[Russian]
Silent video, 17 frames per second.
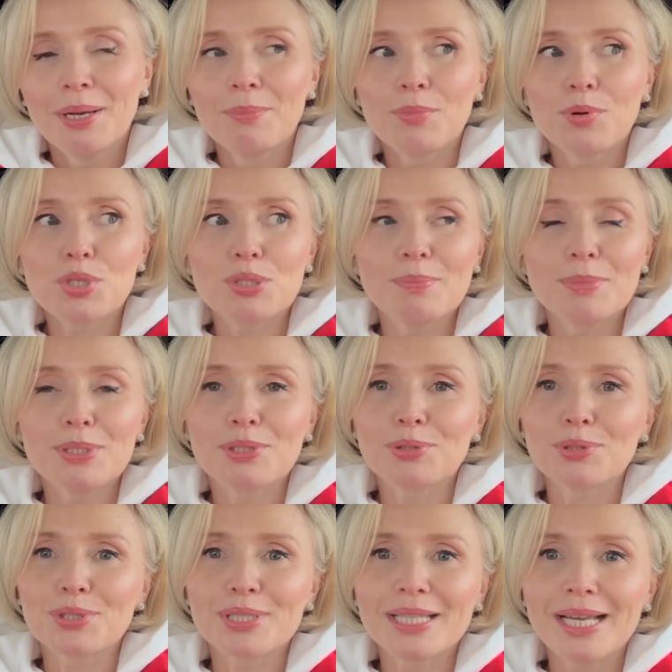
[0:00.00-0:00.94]
может быть,
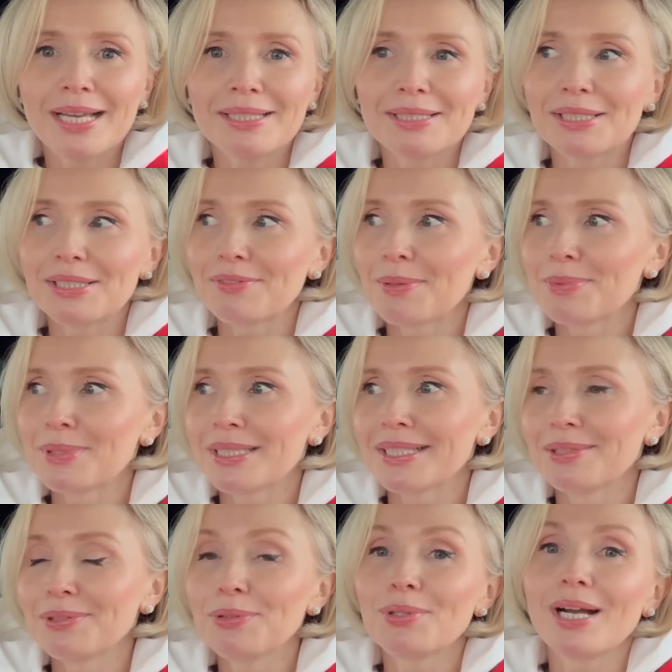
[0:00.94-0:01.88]
кто знает, это
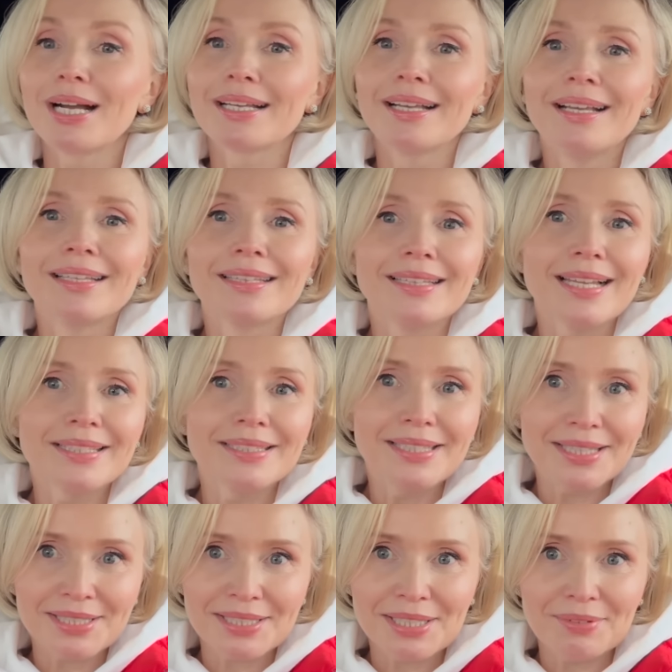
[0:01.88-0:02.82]
вообще, ну, как для
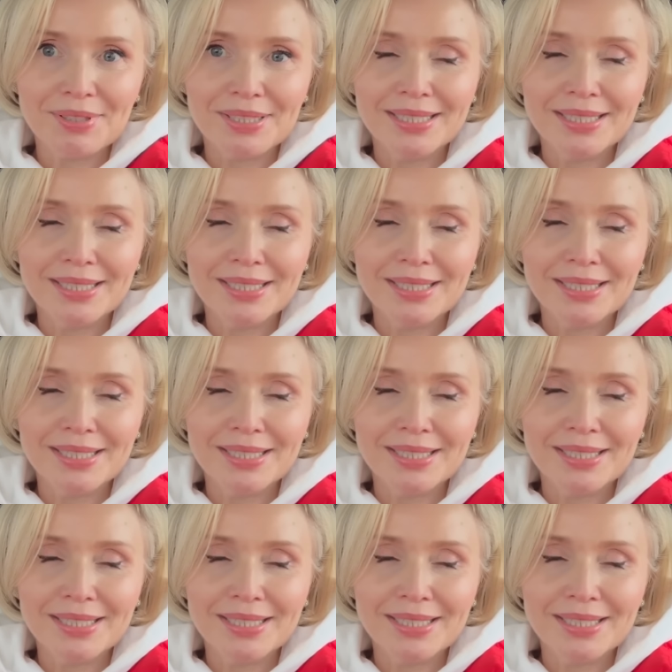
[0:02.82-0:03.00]
детского,